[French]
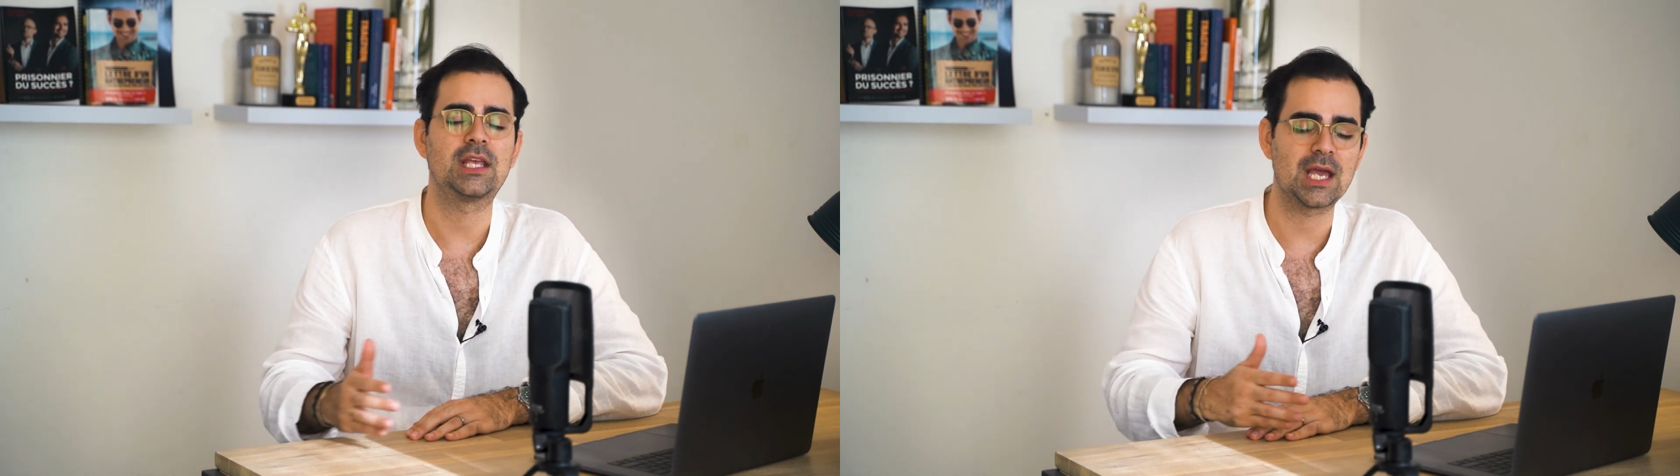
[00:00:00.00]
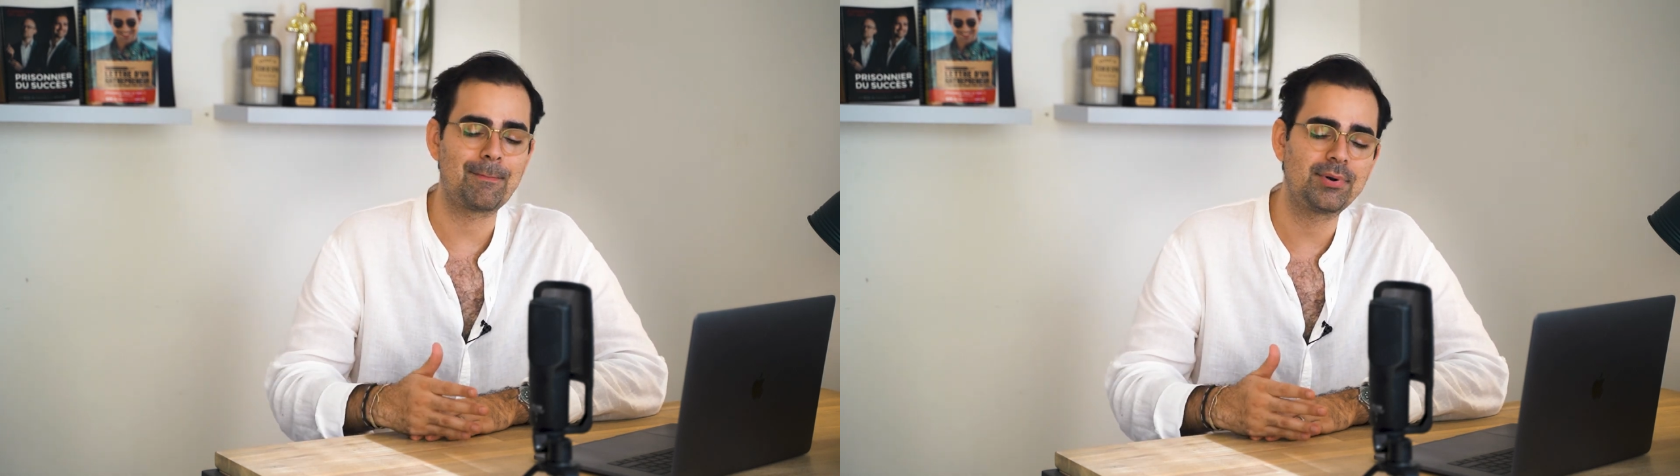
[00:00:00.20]

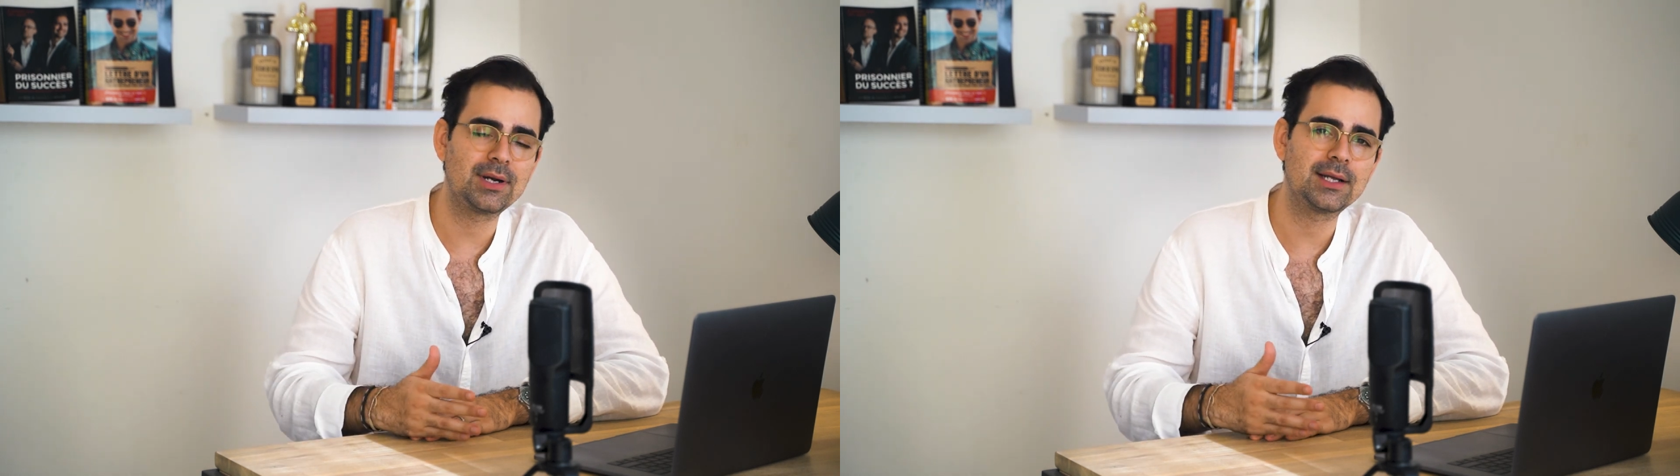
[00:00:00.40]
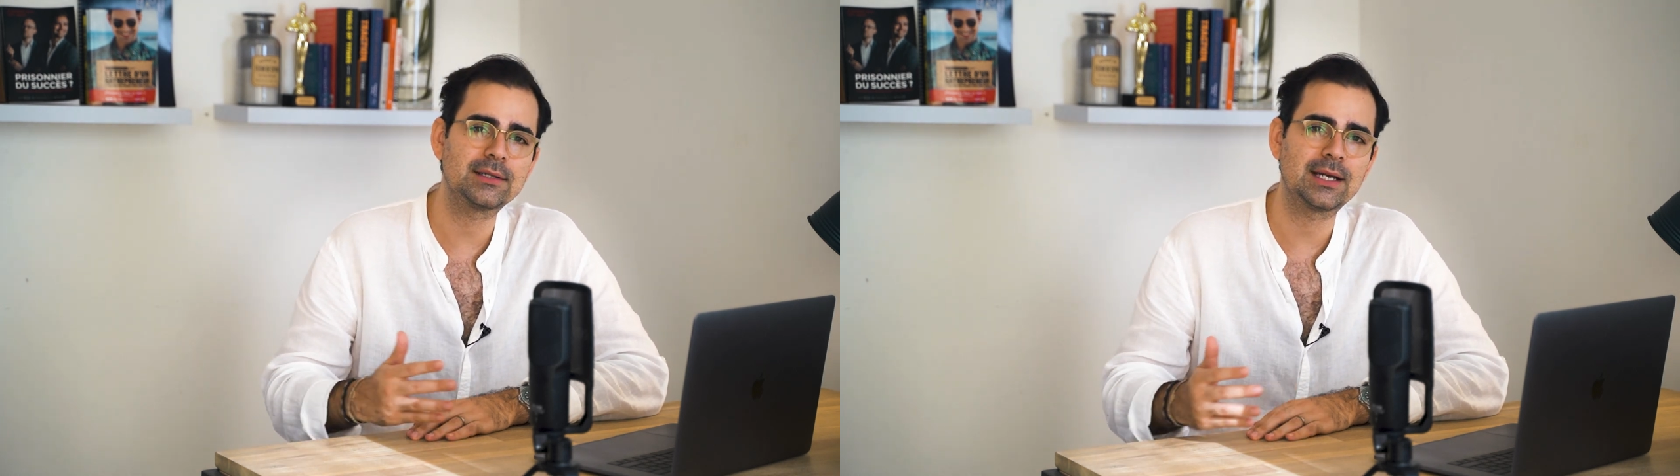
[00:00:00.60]
il y a
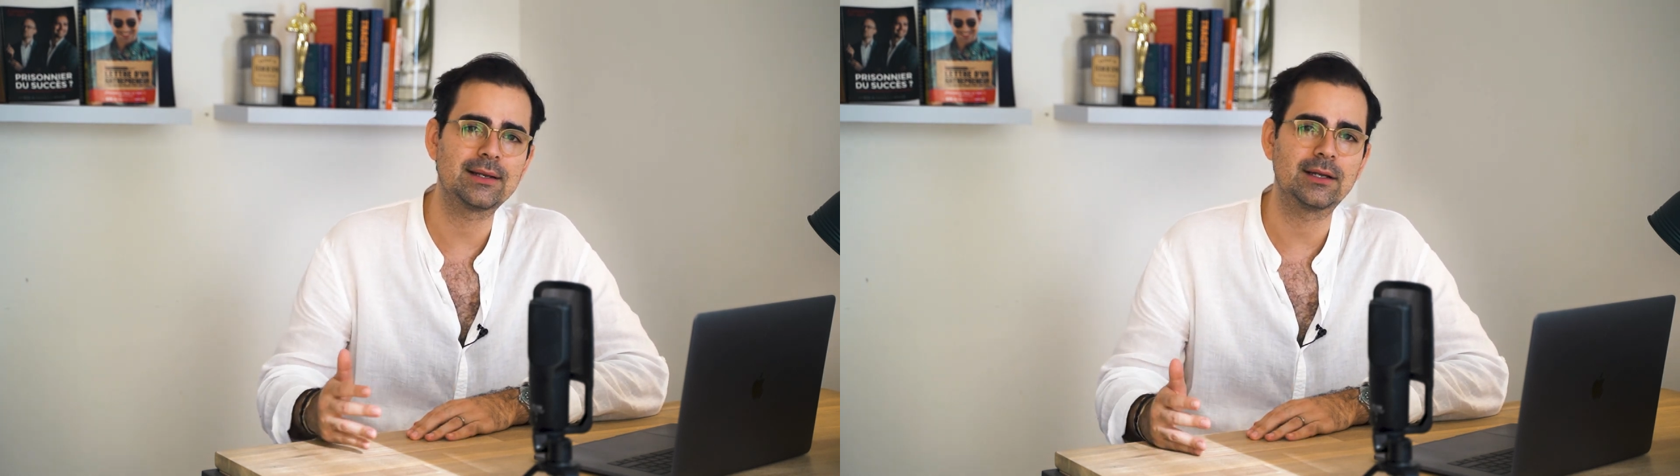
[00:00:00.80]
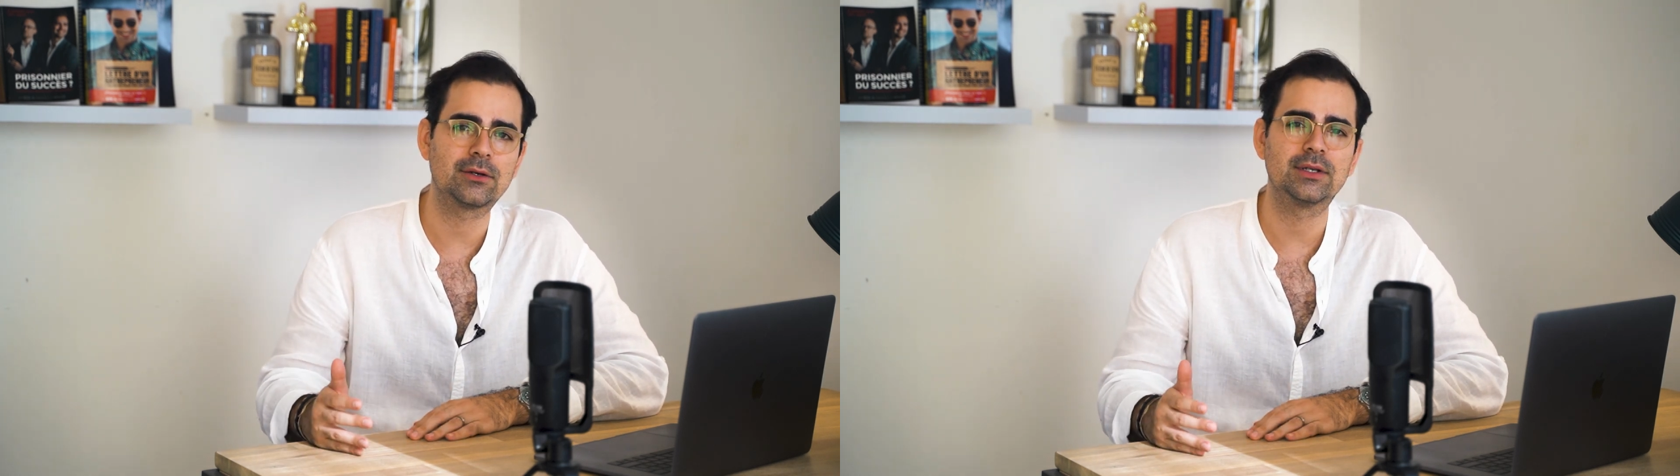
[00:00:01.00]
plein de
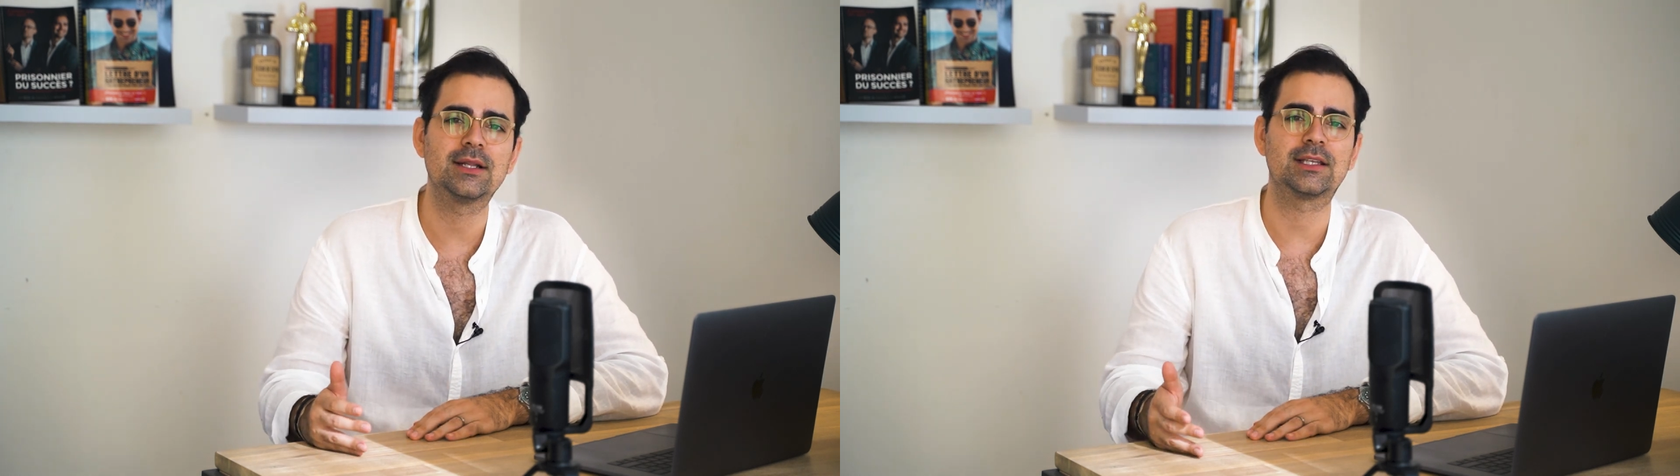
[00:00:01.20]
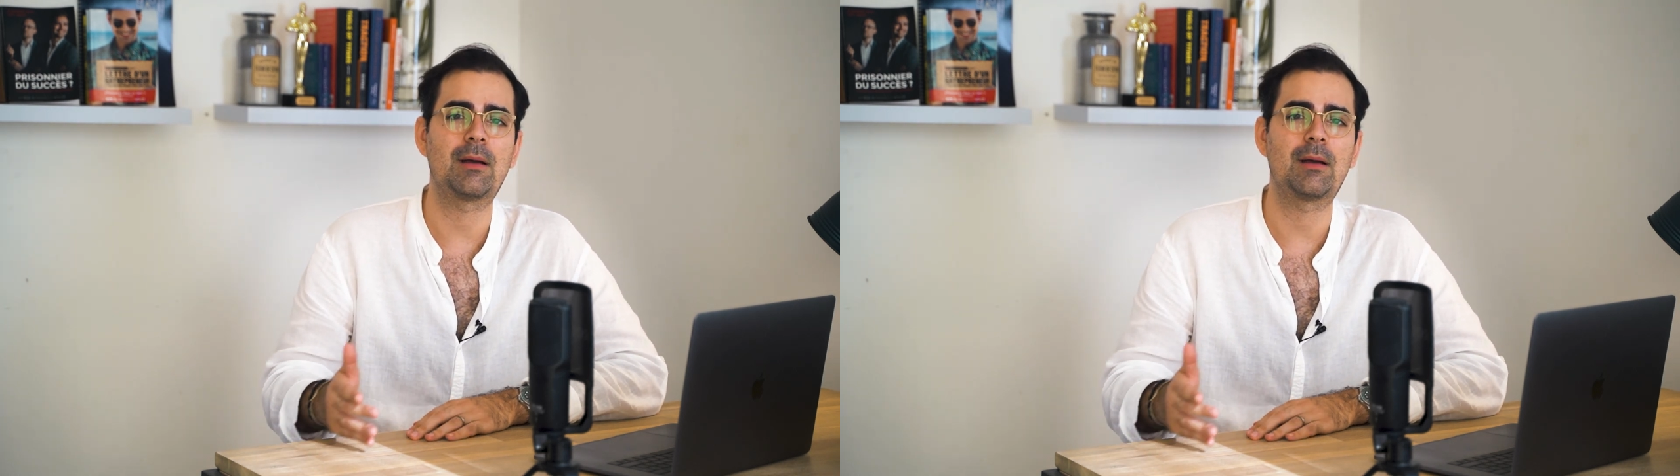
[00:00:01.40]
règles à connaître,